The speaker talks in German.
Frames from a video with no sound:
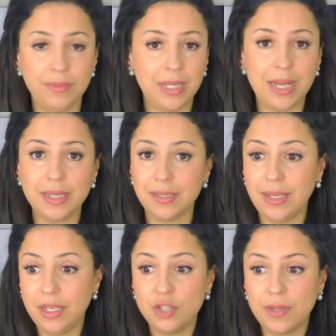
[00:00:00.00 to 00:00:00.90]
wenn wir krank sind.
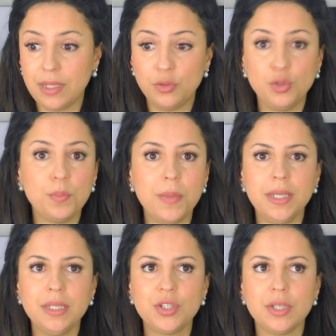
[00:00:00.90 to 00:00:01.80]
Ey, ich war der Typ
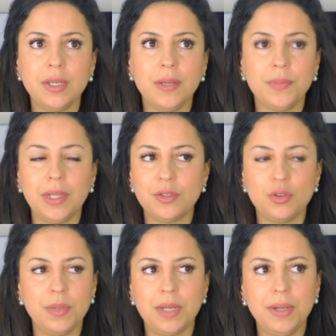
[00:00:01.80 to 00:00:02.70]
Mensch, als ich
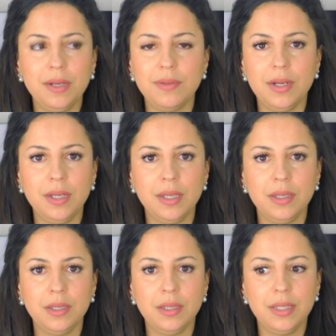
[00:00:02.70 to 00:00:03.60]
noch bei der Bank war,
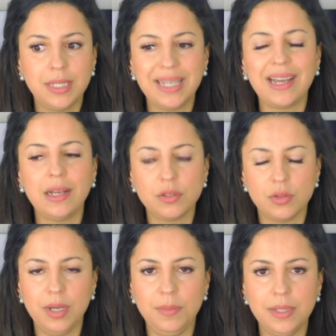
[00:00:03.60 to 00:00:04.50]
ich gehe krank
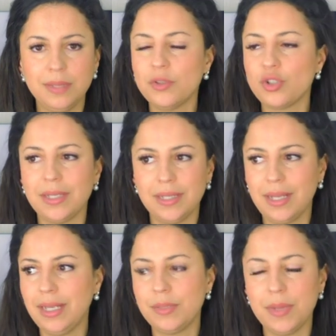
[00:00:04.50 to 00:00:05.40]
zur Arbeit, ist mir
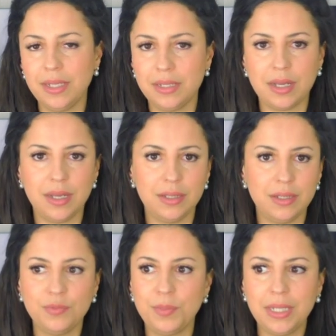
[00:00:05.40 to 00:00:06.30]
scheißegal, ich mache nicht krank,
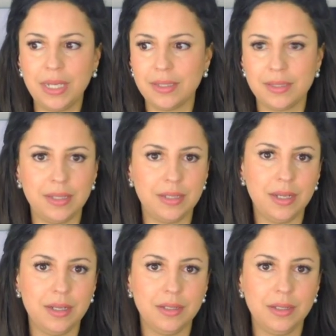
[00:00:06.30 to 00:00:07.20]
ich bin die ganze Zeit
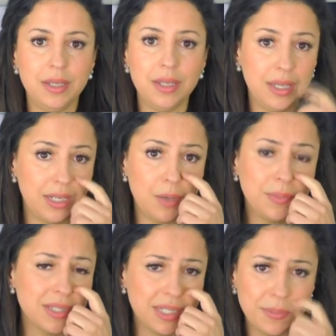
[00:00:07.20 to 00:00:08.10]
da.
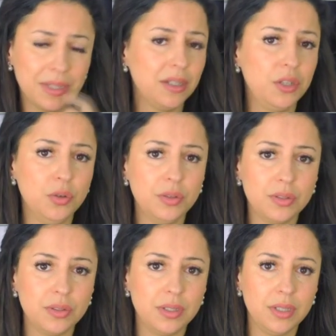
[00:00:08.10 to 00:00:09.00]
Glaubt ihr, es hat jemanden gejuckt?